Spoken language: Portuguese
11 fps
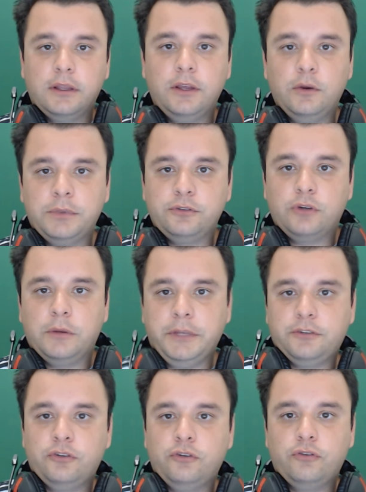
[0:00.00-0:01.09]
Eu
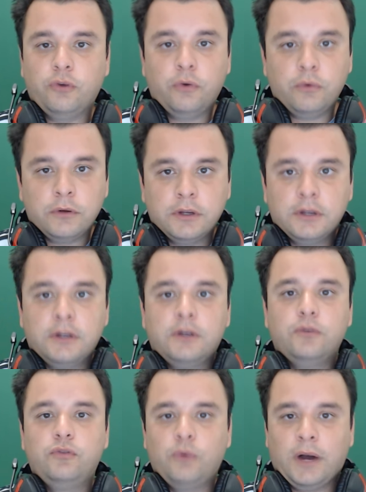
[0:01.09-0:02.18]
particularmente sou
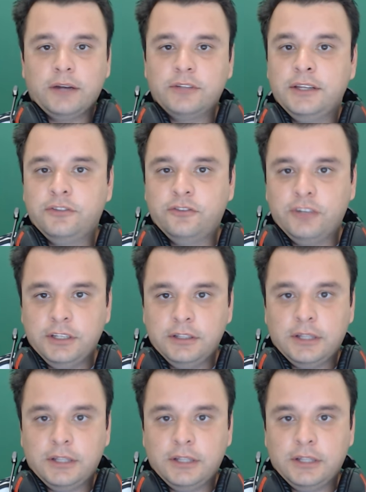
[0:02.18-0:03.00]
usuário da Steam,